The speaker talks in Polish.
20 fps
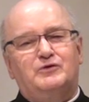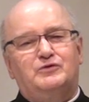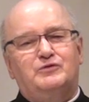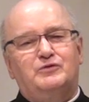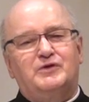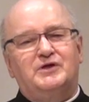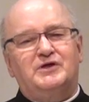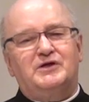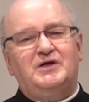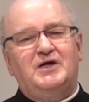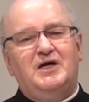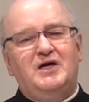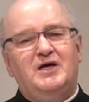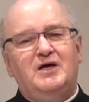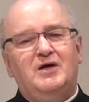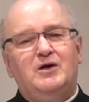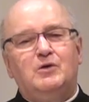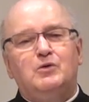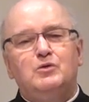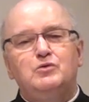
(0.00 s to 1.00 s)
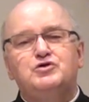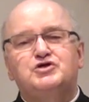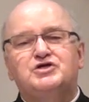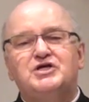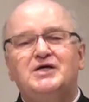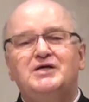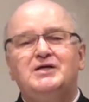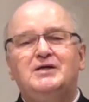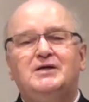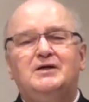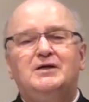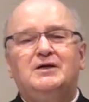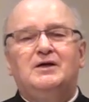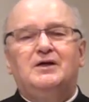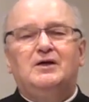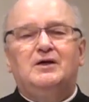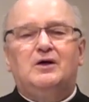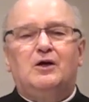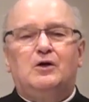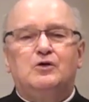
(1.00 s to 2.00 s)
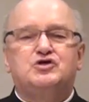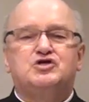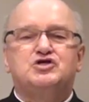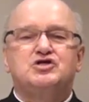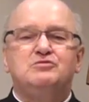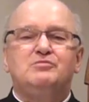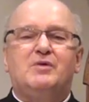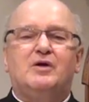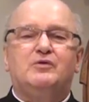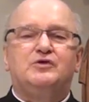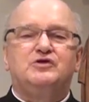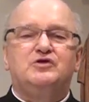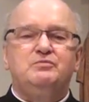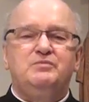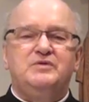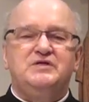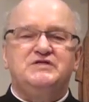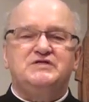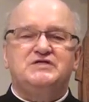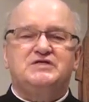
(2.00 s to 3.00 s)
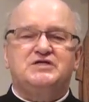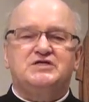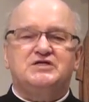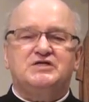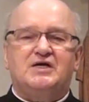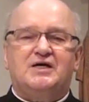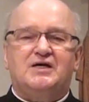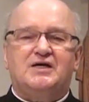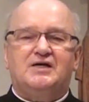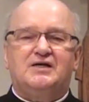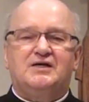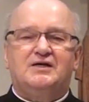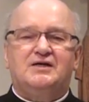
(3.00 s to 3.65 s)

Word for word: który uczeń otrzymał od mistrza.